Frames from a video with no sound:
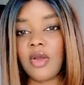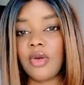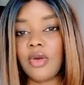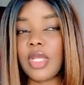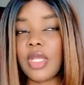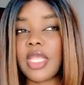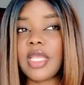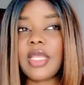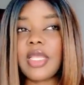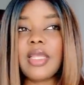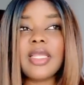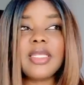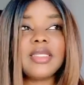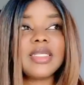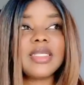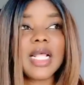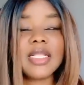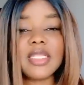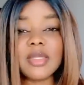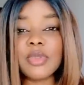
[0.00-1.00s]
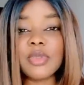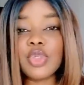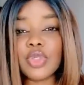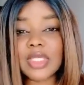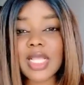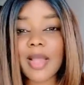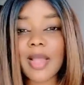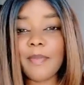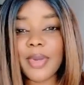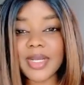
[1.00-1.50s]
Et ça dit
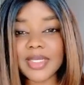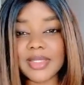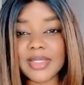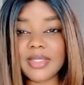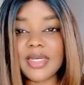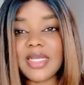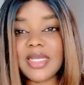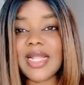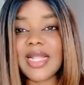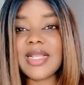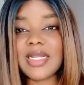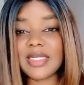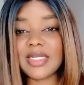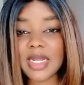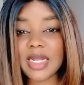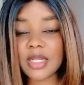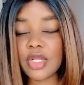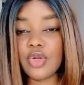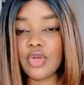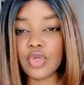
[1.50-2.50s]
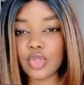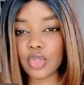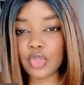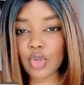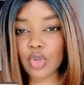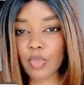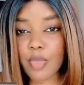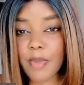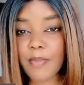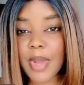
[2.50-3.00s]
jusqu'à présent, il y a des gens qui ne se
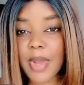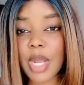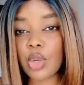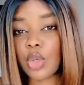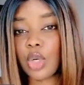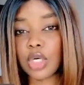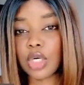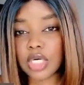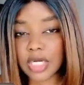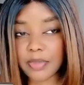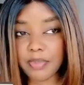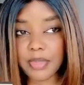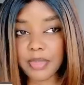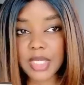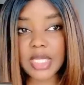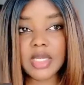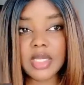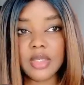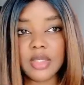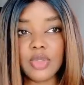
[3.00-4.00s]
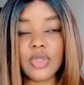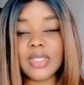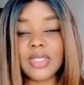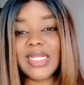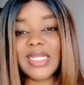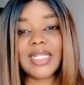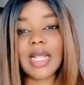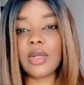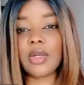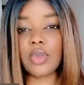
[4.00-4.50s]
sont même pas encore remis de
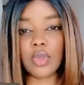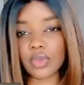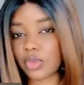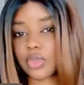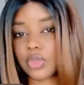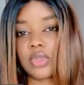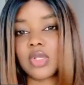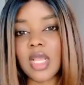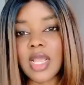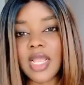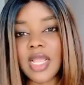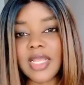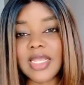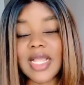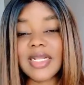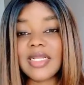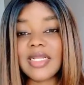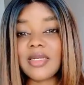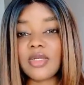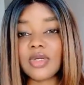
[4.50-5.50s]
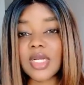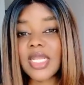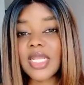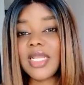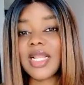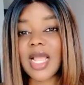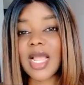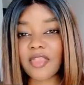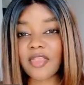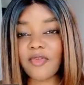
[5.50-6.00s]
cette annonce. Il y a des gens
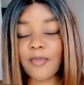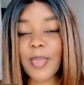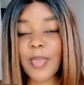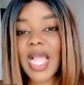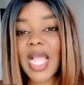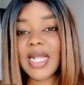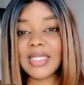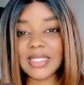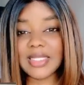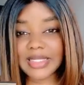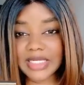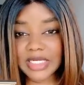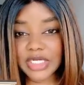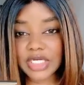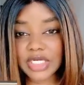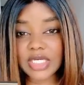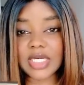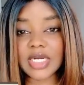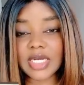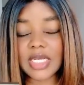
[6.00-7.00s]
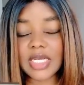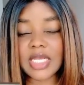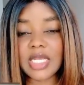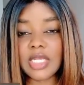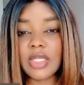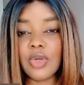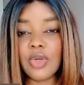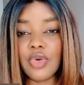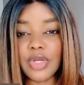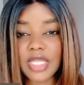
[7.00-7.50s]
qui n'arrivent pas à digérer
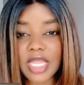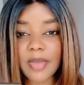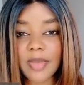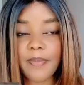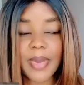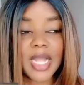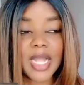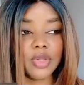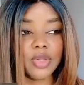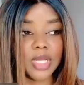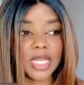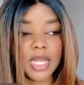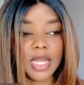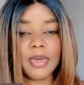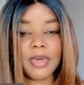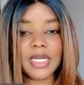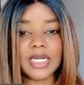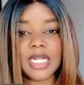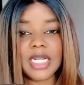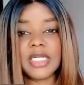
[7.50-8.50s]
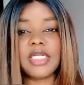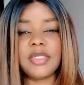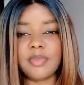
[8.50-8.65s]
le départ de Cabrin Nanjib.